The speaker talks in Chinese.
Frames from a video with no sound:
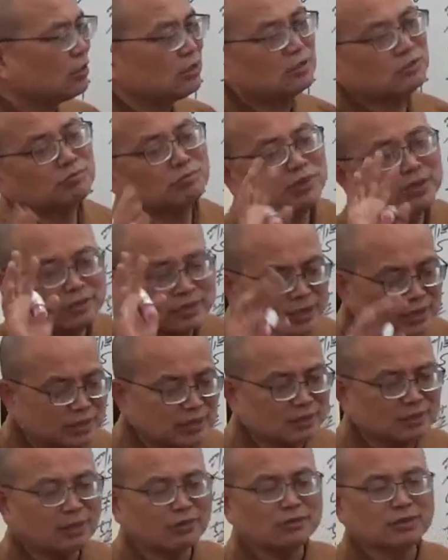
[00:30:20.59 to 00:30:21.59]
修行，没有一个
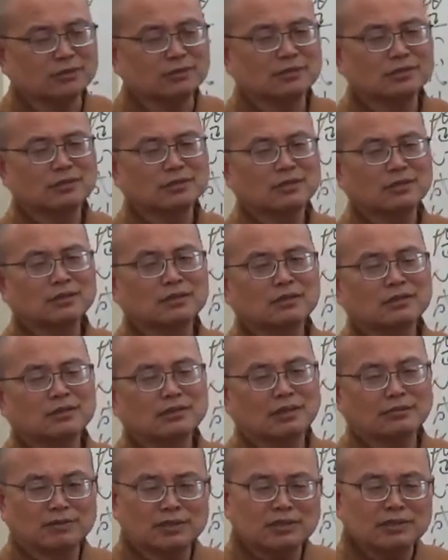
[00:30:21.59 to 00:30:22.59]
得道的。
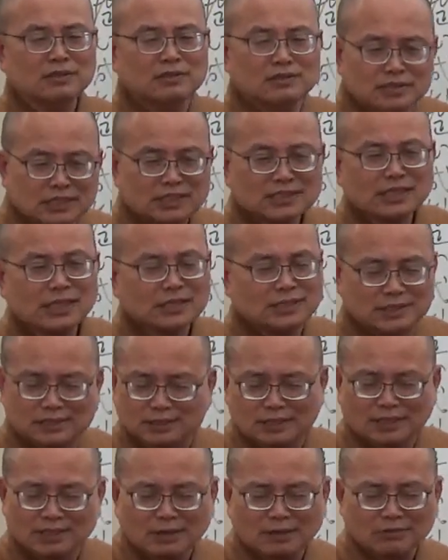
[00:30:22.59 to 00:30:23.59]
那么现在
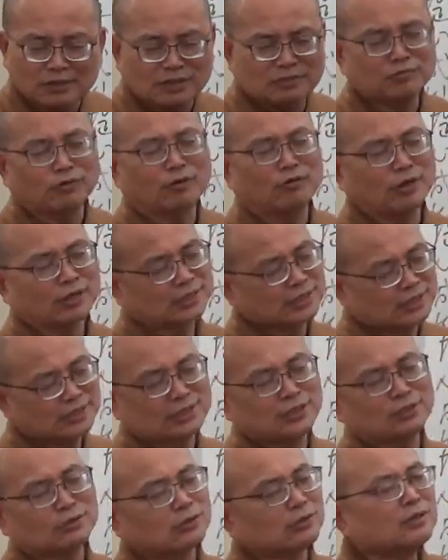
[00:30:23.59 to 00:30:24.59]
只能靠念佛往生
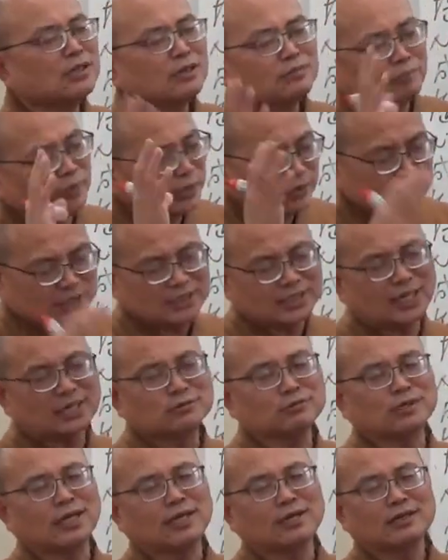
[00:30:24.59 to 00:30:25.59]
净土，没有其他
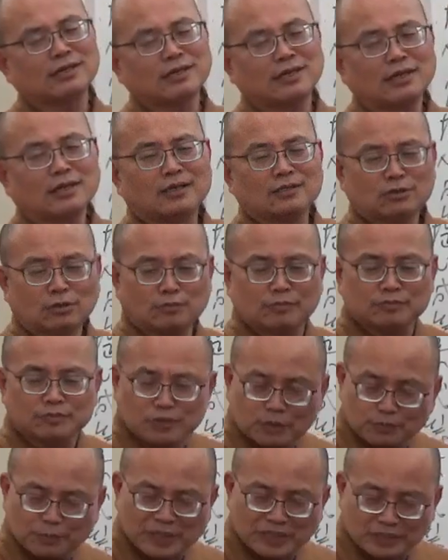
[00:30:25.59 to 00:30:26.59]
路了。就
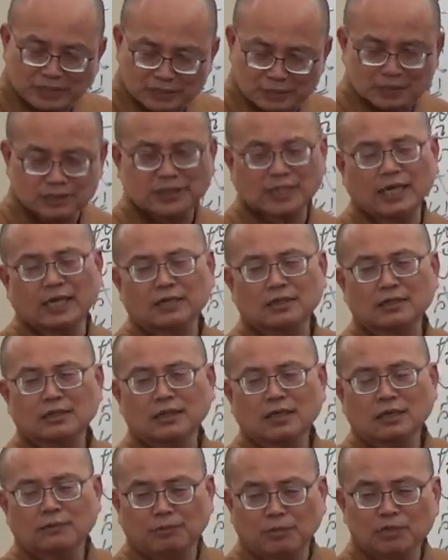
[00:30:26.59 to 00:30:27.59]
就变成是这样。
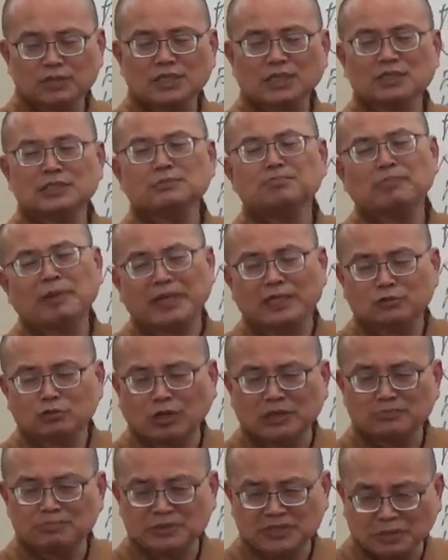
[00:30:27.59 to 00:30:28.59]
不过这个是北
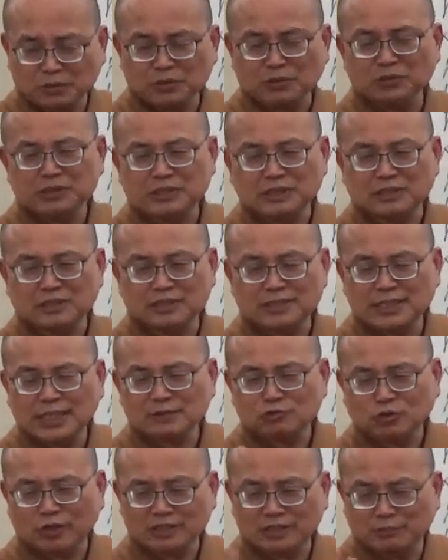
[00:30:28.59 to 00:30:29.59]
传比较流行的，藏
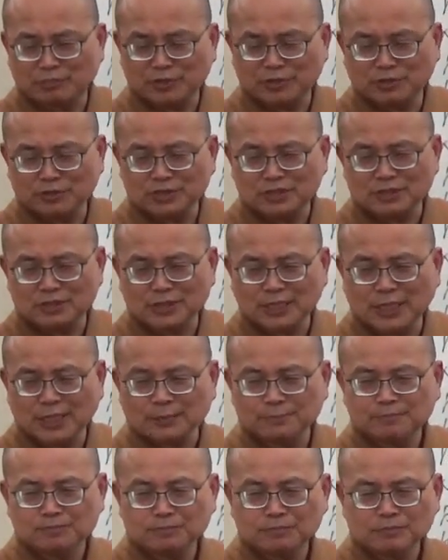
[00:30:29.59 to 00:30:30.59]
传也不流行这样，
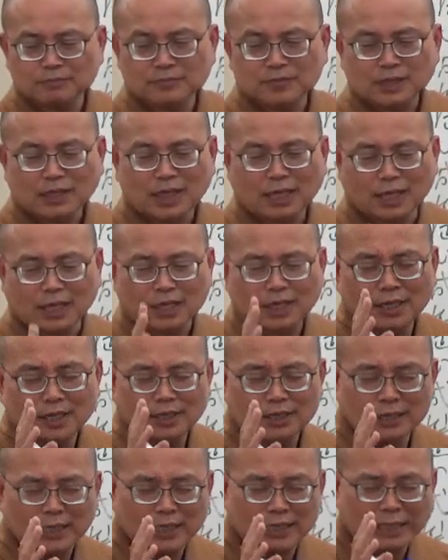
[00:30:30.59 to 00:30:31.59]
啊，
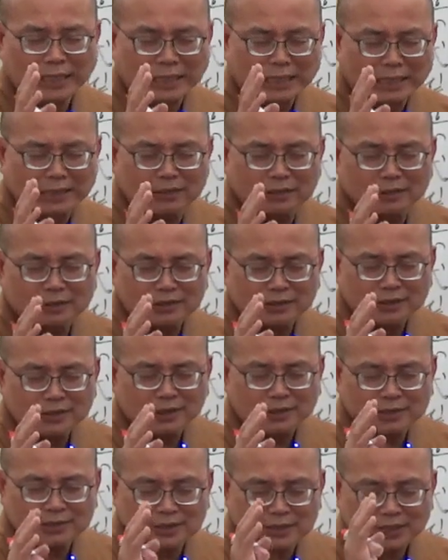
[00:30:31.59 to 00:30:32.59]
那。
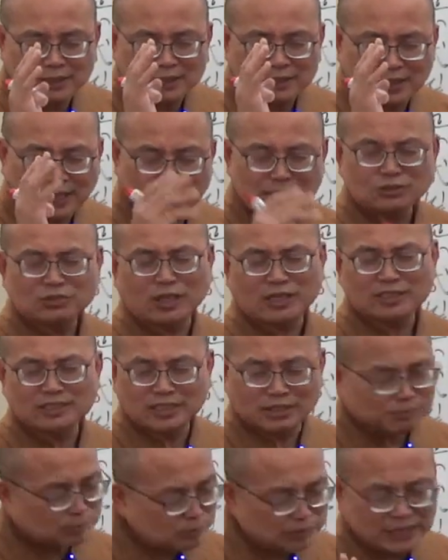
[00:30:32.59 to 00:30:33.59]
这个南传
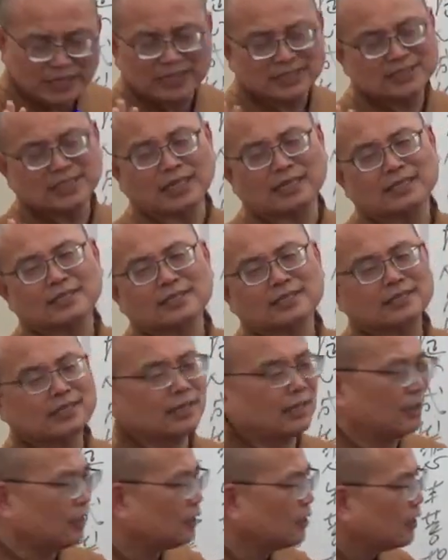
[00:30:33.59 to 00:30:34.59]
也不这样讲
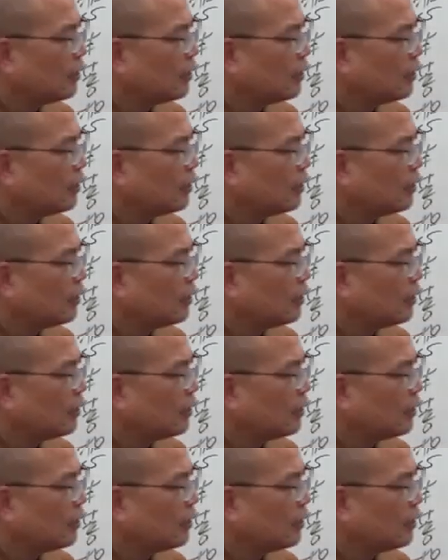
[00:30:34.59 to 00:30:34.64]
啊。